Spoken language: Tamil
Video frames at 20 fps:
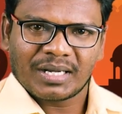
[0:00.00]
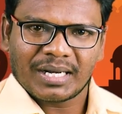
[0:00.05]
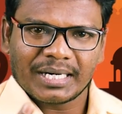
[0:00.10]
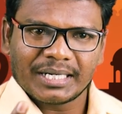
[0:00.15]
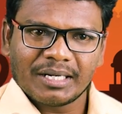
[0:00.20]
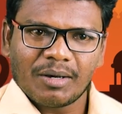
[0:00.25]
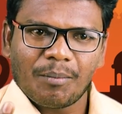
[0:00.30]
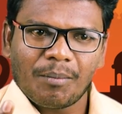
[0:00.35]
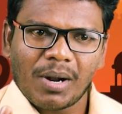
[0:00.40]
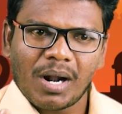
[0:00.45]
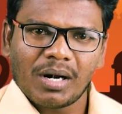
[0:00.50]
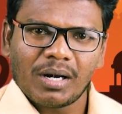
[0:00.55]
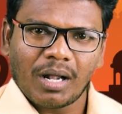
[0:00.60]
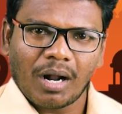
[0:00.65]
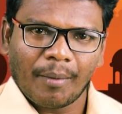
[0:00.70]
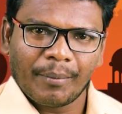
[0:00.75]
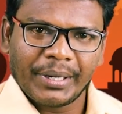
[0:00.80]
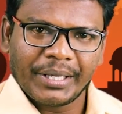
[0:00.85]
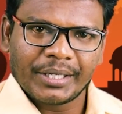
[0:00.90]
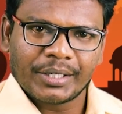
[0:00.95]
கண்ணம்மாள்
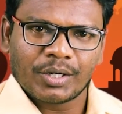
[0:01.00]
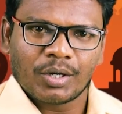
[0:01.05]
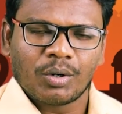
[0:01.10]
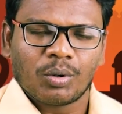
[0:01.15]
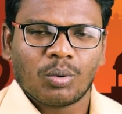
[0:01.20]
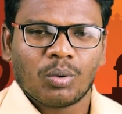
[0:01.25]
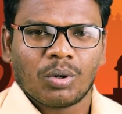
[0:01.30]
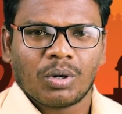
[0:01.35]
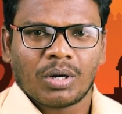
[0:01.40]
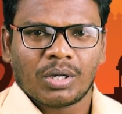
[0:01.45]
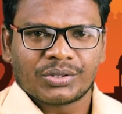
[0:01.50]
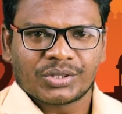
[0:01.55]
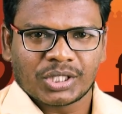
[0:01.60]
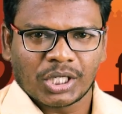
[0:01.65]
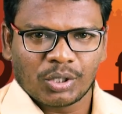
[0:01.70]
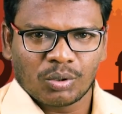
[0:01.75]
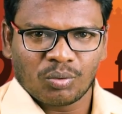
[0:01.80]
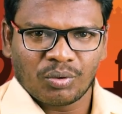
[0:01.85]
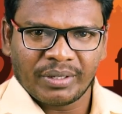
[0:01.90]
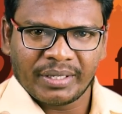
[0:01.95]
அப்படிங்கிற
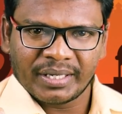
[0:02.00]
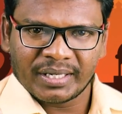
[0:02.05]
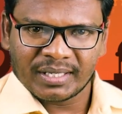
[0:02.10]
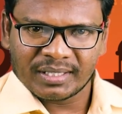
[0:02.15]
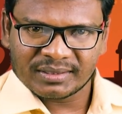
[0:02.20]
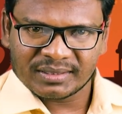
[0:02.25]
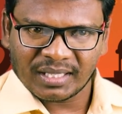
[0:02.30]
தன்னுடைய